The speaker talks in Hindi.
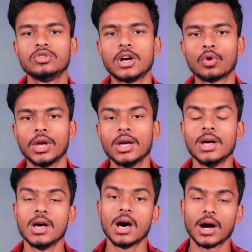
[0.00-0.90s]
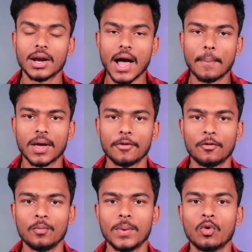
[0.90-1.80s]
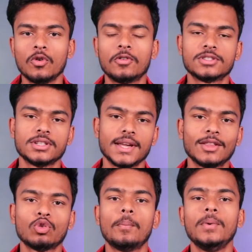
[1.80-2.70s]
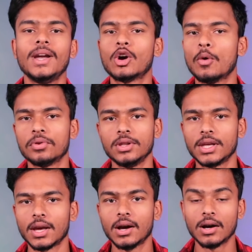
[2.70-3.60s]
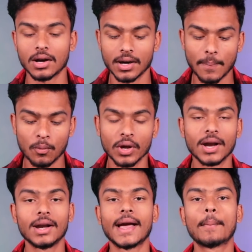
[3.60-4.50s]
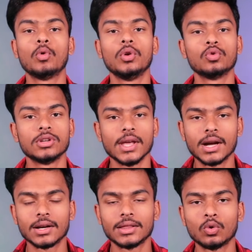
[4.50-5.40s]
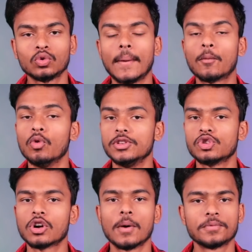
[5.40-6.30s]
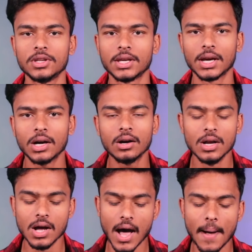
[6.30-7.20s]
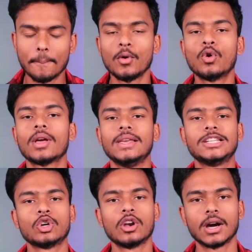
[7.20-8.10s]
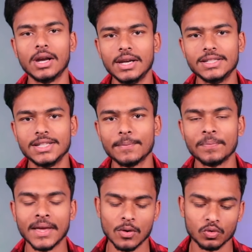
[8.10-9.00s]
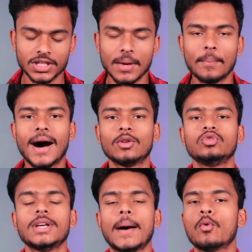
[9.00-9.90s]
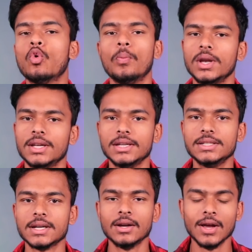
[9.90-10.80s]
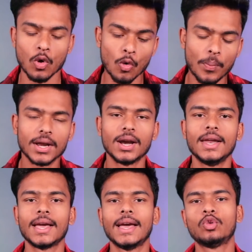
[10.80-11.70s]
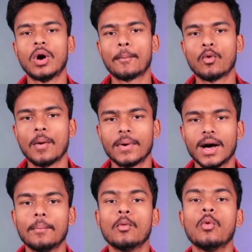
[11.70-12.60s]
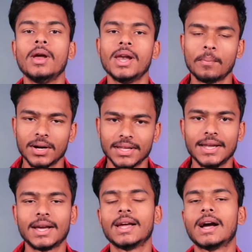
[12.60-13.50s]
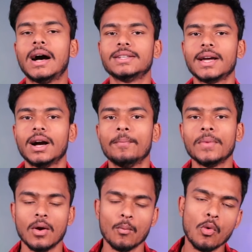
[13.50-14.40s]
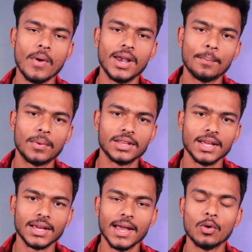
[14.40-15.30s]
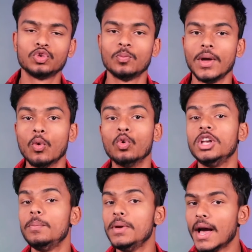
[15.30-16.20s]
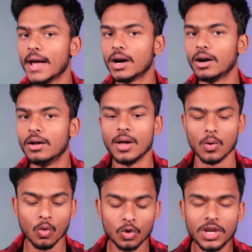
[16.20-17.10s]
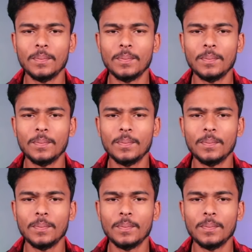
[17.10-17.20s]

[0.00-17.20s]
हो जाओगे अगर आपके फ़ोन पे ओल्ड वर्जन है तो अपडेट का ऑप्शन दिखेगा अगर आप लोग गूगल ऐप को यूज़ नहीं करते हो तो आपको इंस्टॉल का ऑप्शन दिखेगा आप लोग इंस्टॉल कर लीजिए उसके बाद उसे आपको ओपन कीजिए ओपन कर लेंगे तो आपको अपना मोबाइल नंबर देने के लिए कहा जाएगा मोबाइल नंबर देंगे उसमें ओ आएगा ओ